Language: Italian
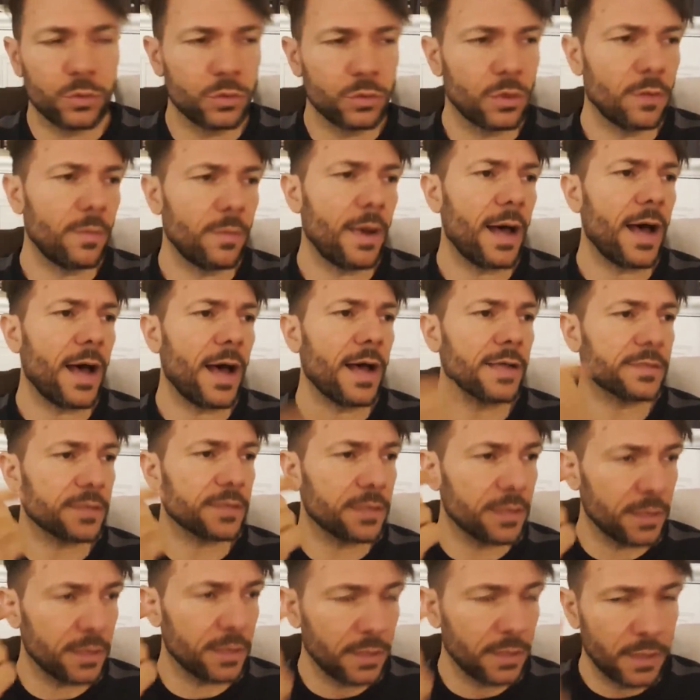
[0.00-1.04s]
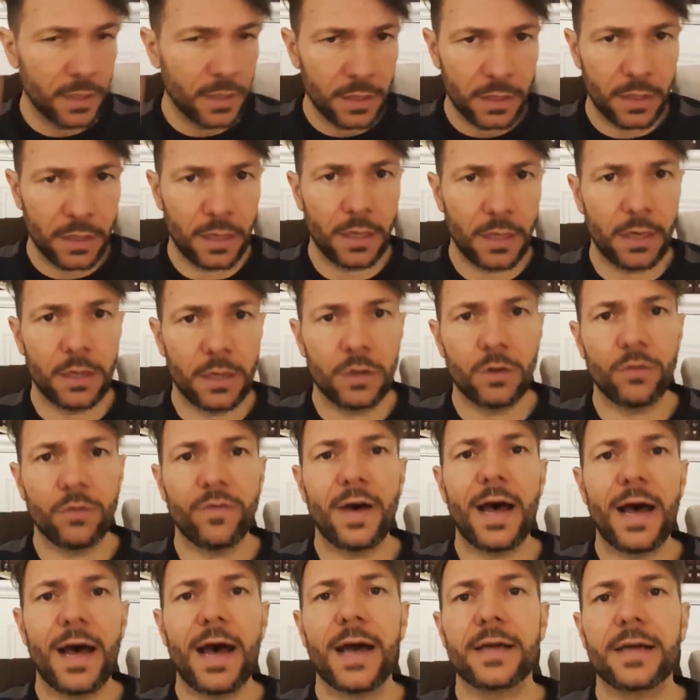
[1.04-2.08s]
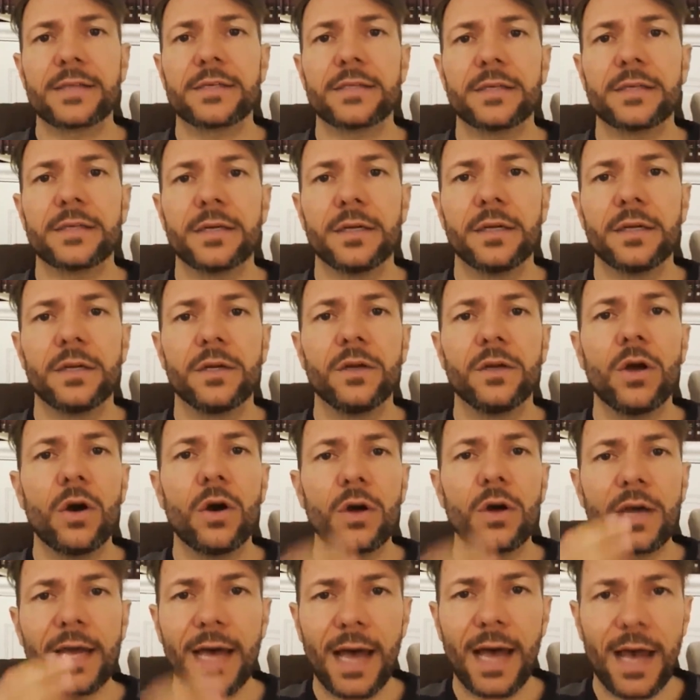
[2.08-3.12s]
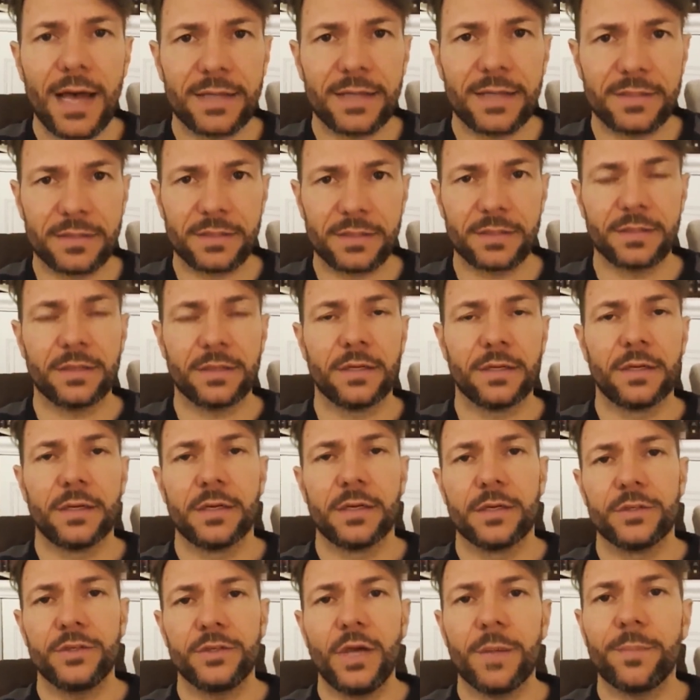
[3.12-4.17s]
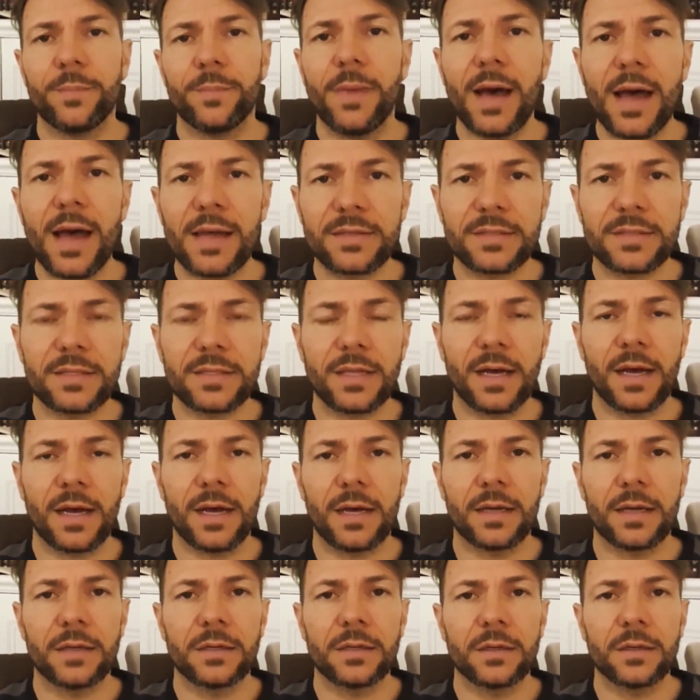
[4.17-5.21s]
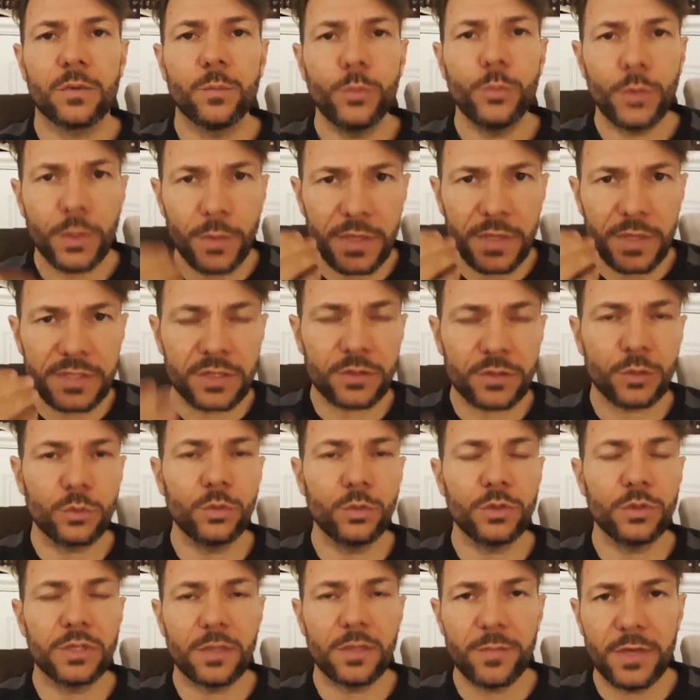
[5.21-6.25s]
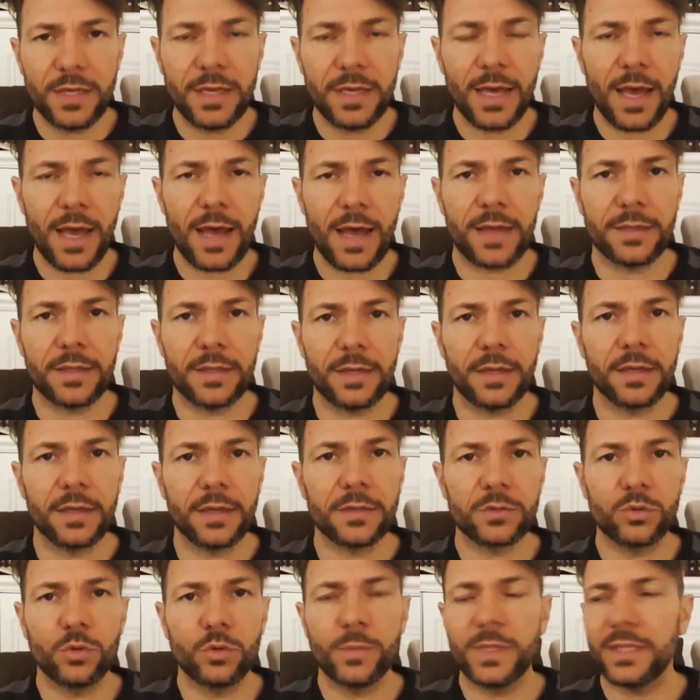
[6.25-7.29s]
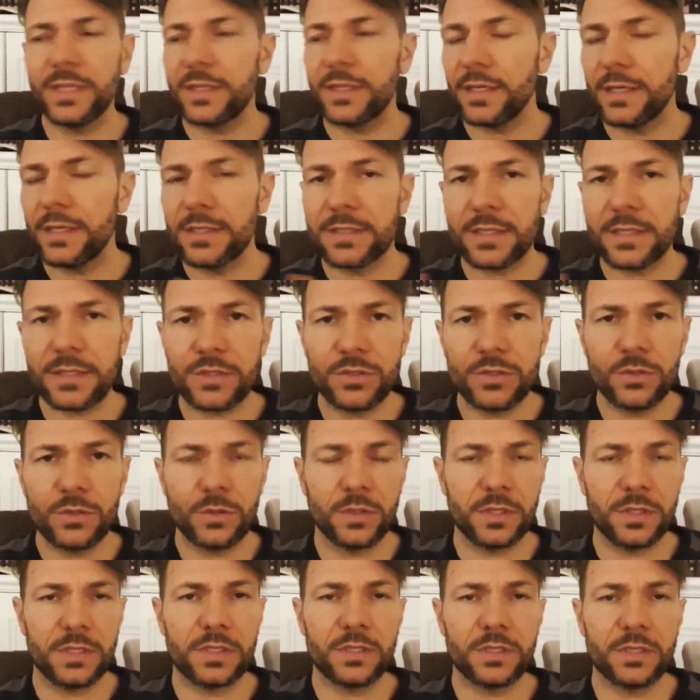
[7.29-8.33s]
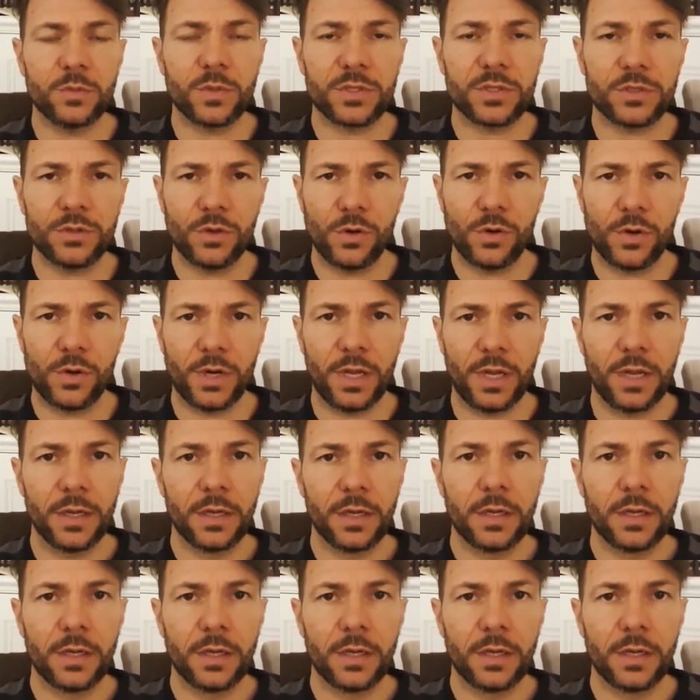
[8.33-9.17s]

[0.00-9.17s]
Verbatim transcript: no mask, eh, no vax, non cazzo. Cioè, basta. Pure queste sono tutte minchiate, strumentalizzazioni di situazioni